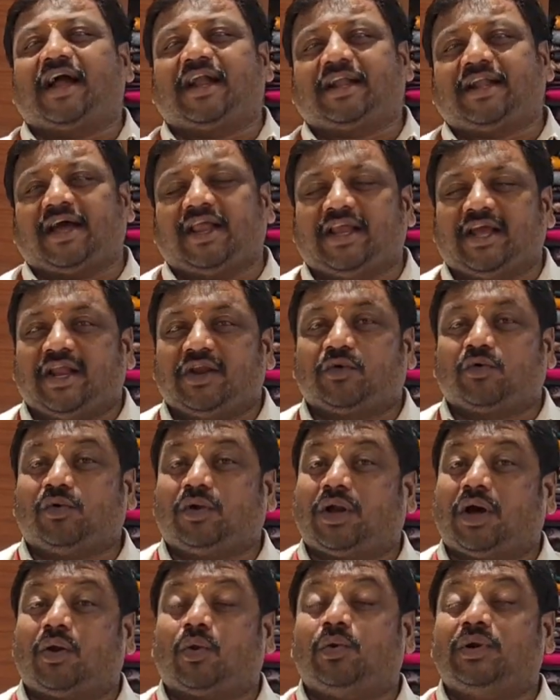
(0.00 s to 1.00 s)
కట్టాలి
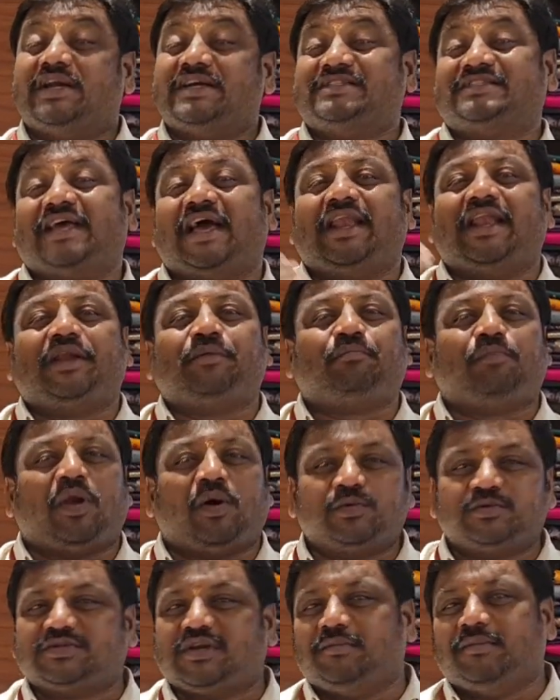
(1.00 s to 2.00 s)
అనుకుంటారో డిజైనర్
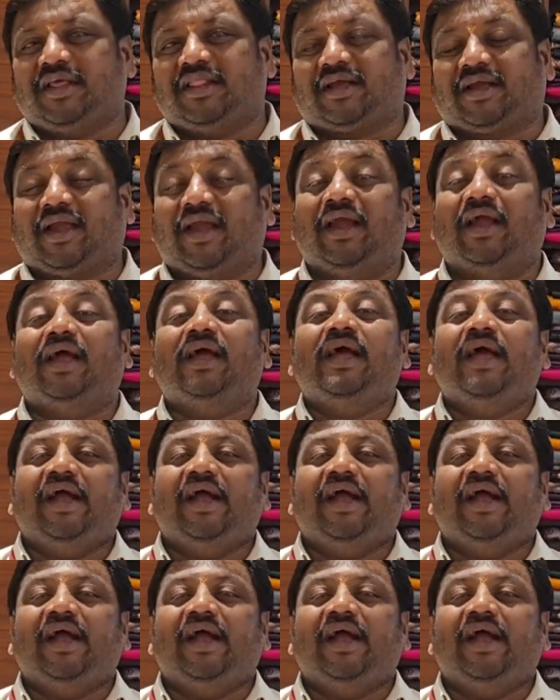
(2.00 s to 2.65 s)
బ్లౌజుల మీదకి